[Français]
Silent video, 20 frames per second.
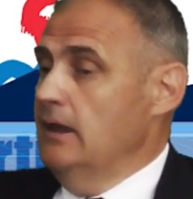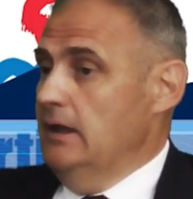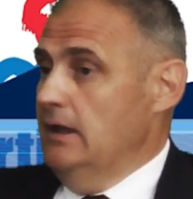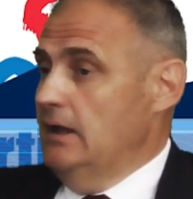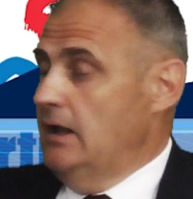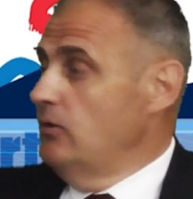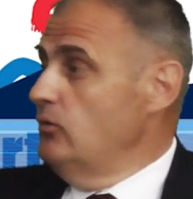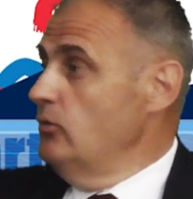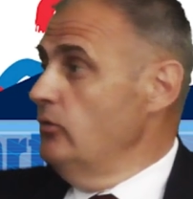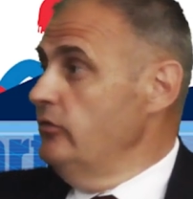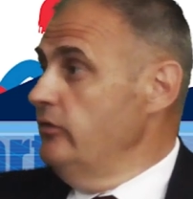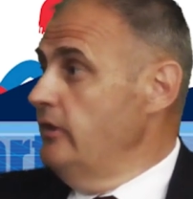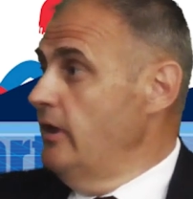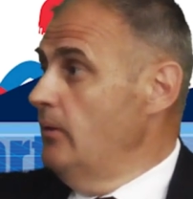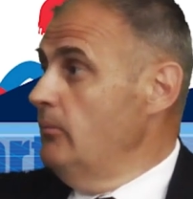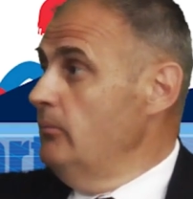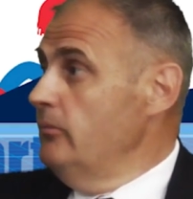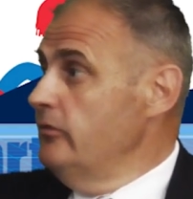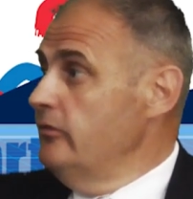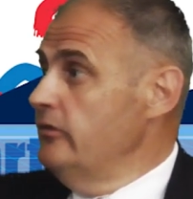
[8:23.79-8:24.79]
Et la
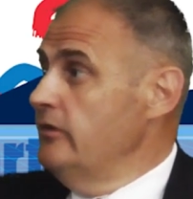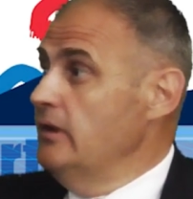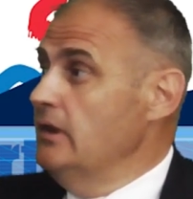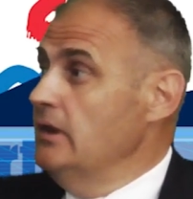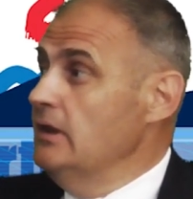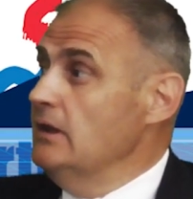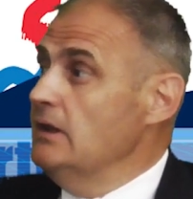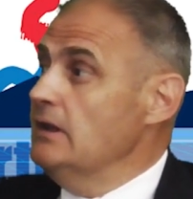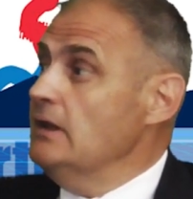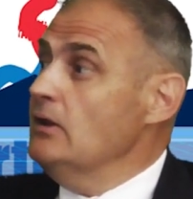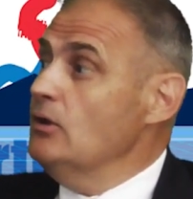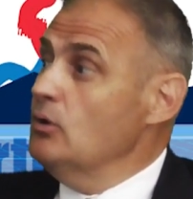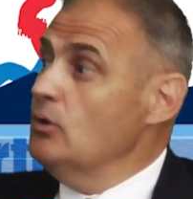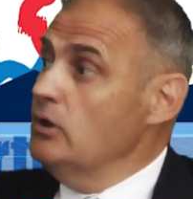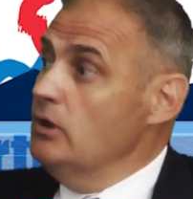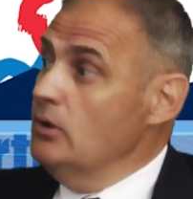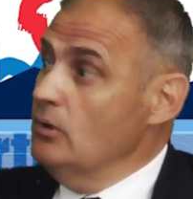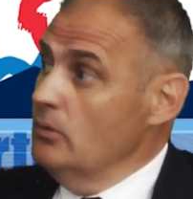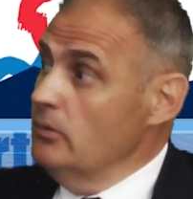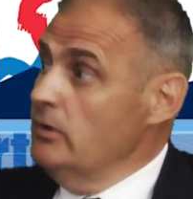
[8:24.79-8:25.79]
deuxième, c'est
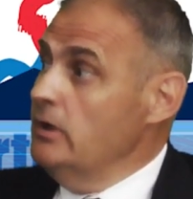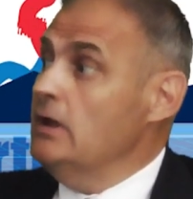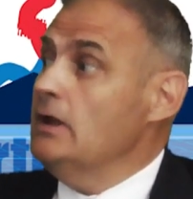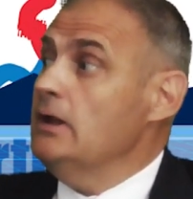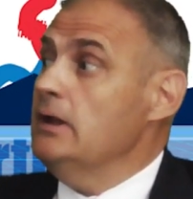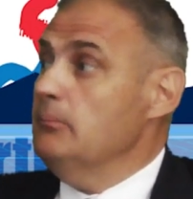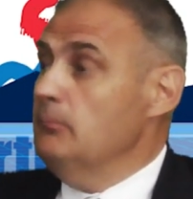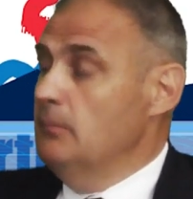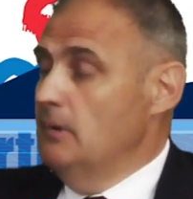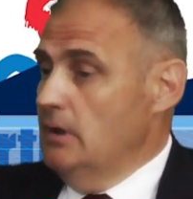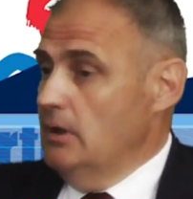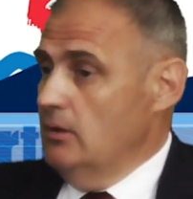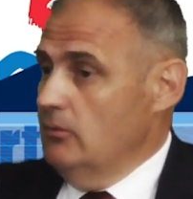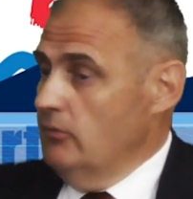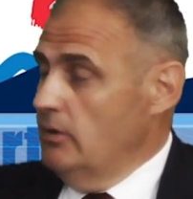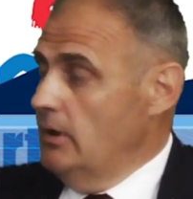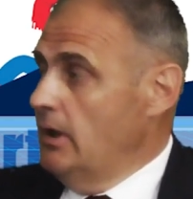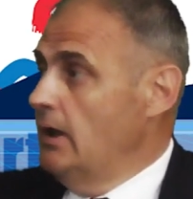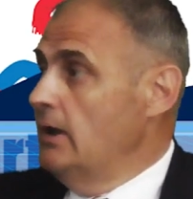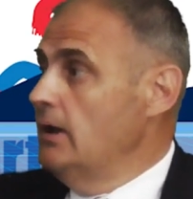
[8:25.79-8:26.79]
il, connaît la,
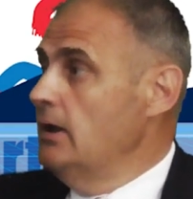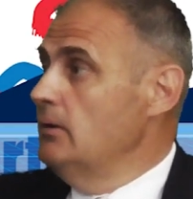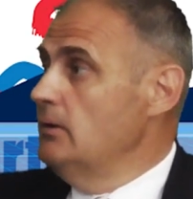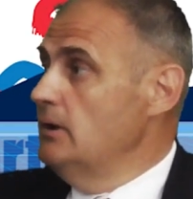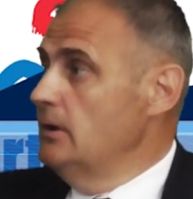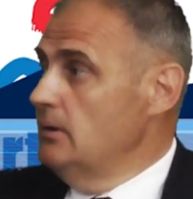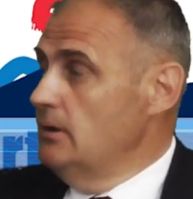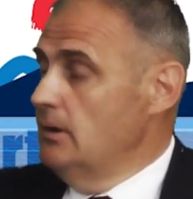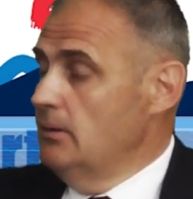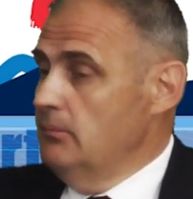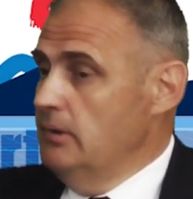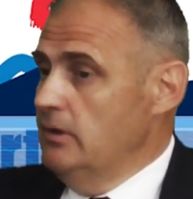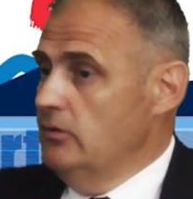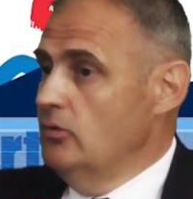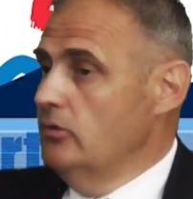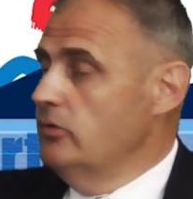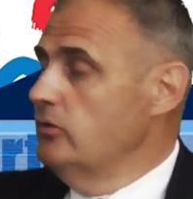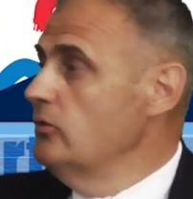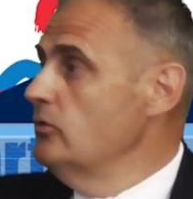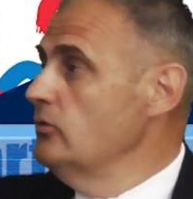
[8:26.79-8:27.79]
voilà la,
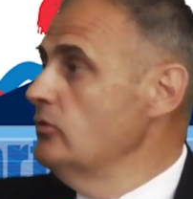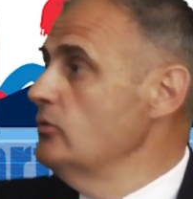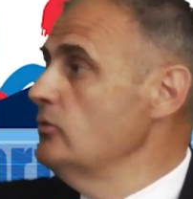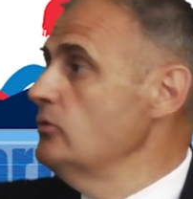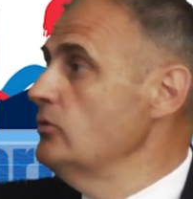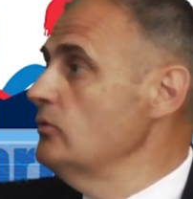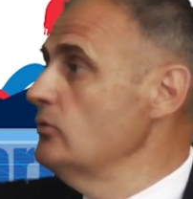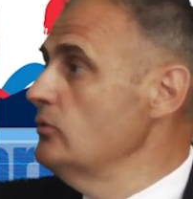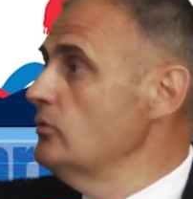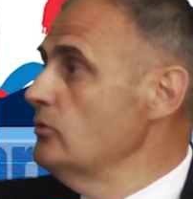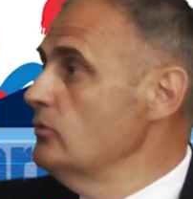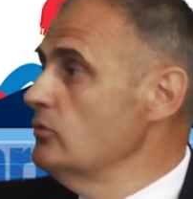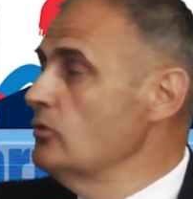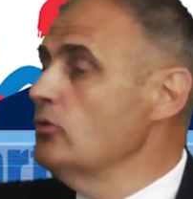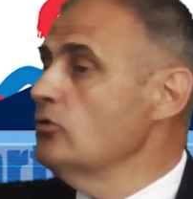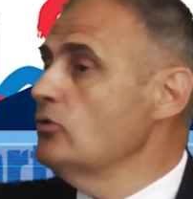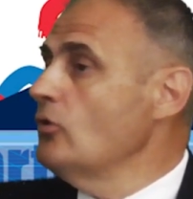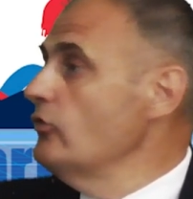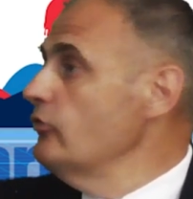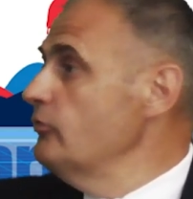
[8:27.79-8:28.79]
méthode
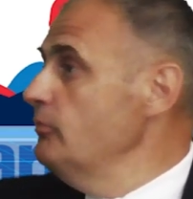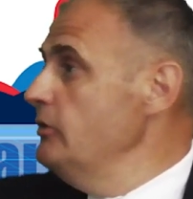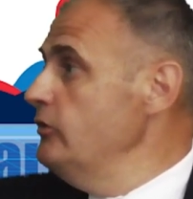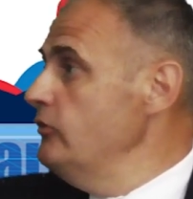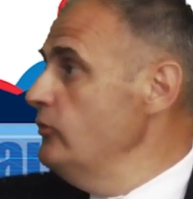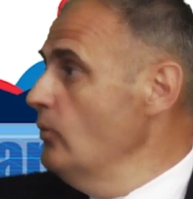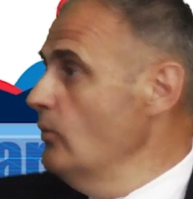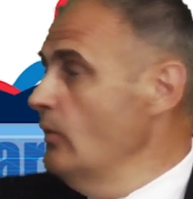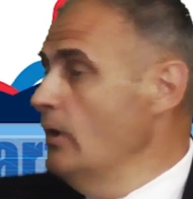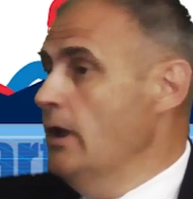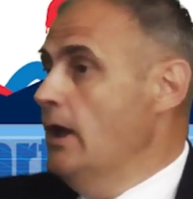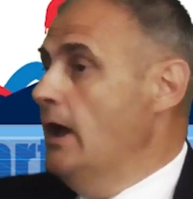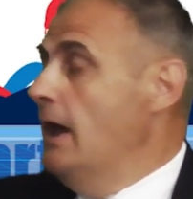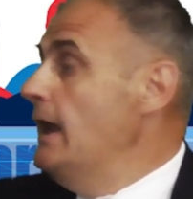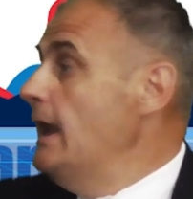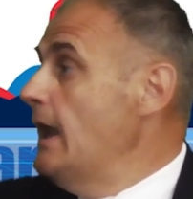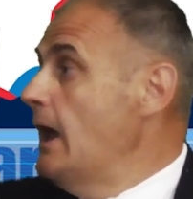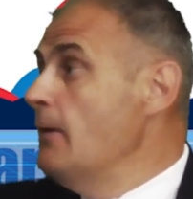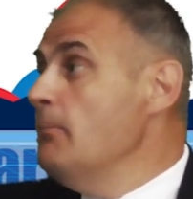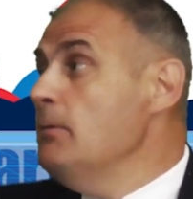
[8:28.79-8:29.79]
de, transmission.
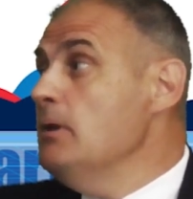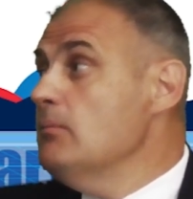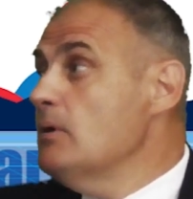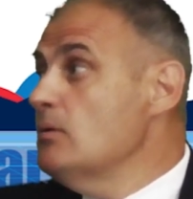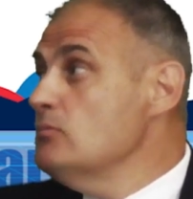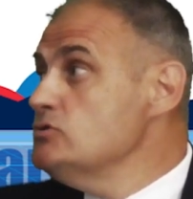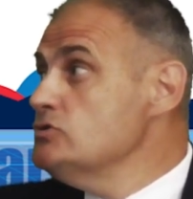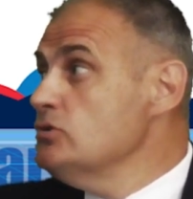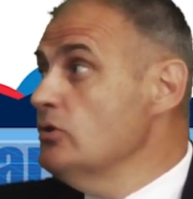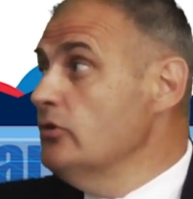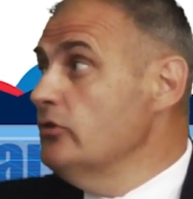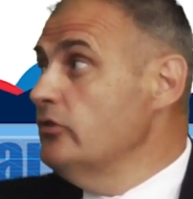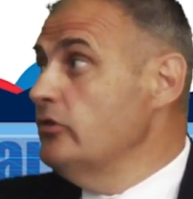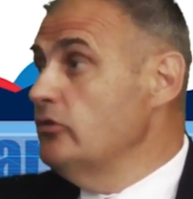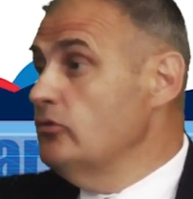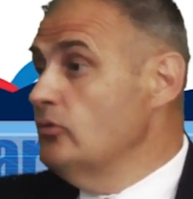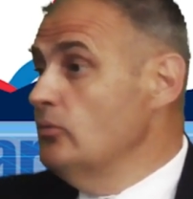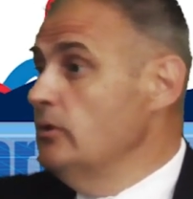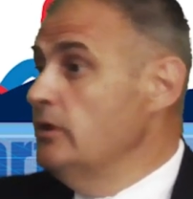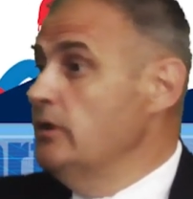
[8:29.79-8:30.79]
À l'armée, même chose.
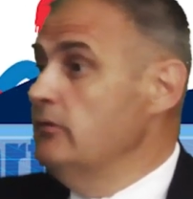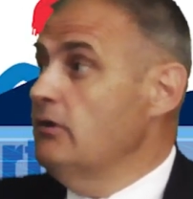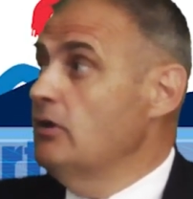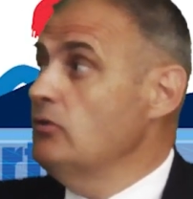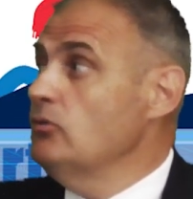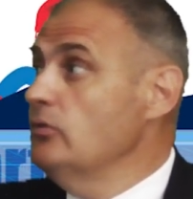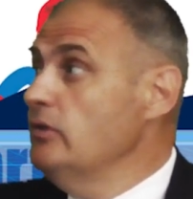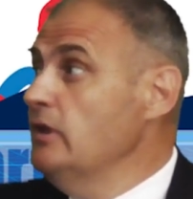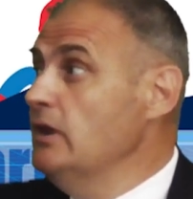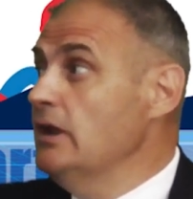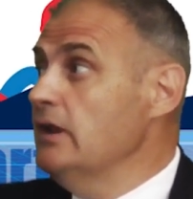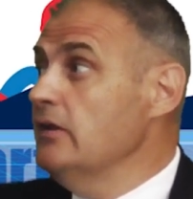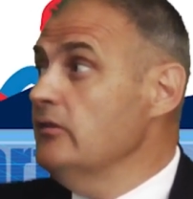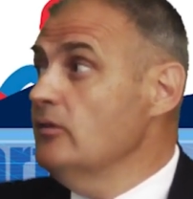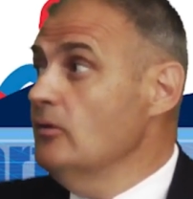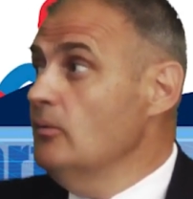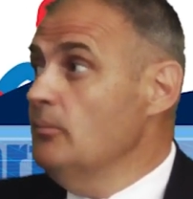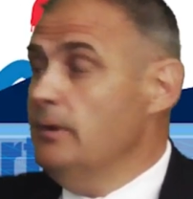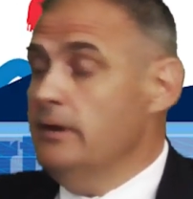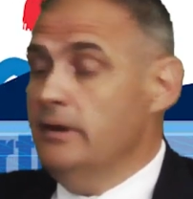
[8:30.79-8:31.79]
C'est celui qui va donner
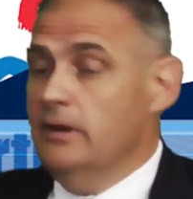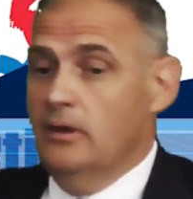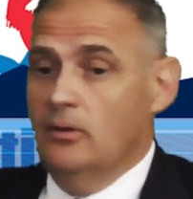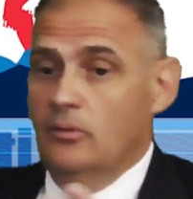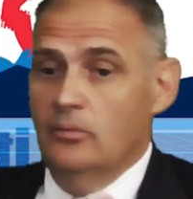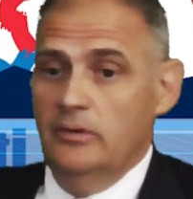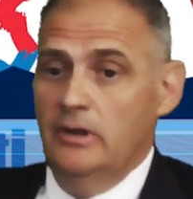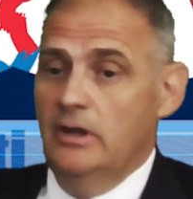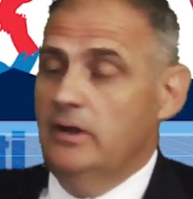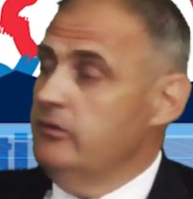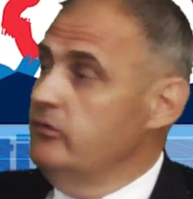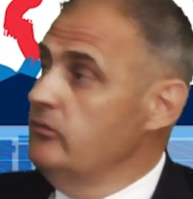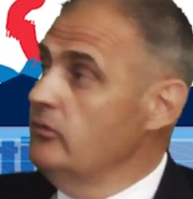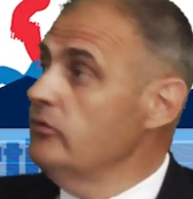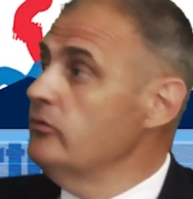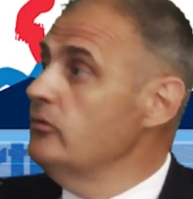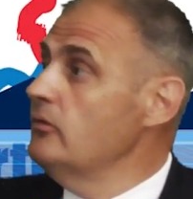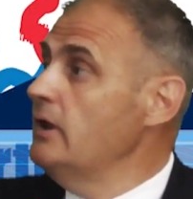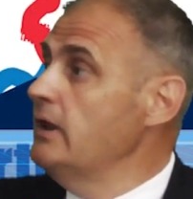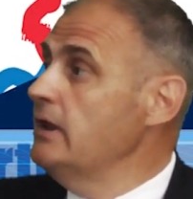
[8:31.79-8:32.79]
l'exemple et qui connaît les
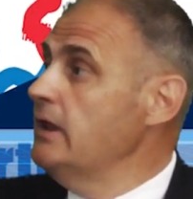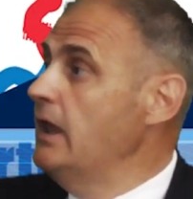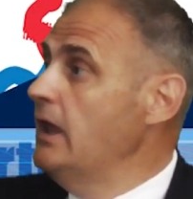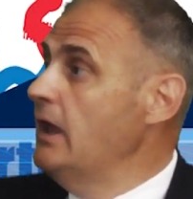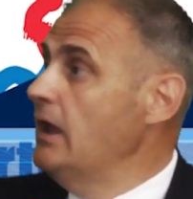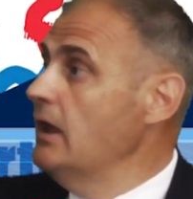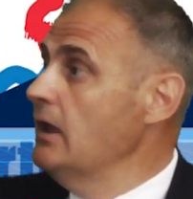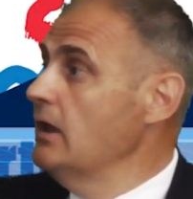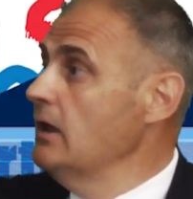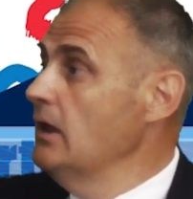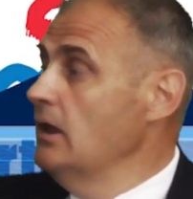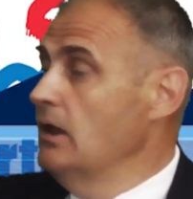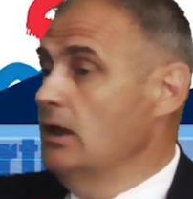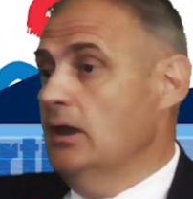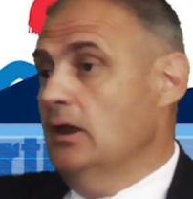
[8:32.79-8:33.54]
sciences de la guerre. Mm.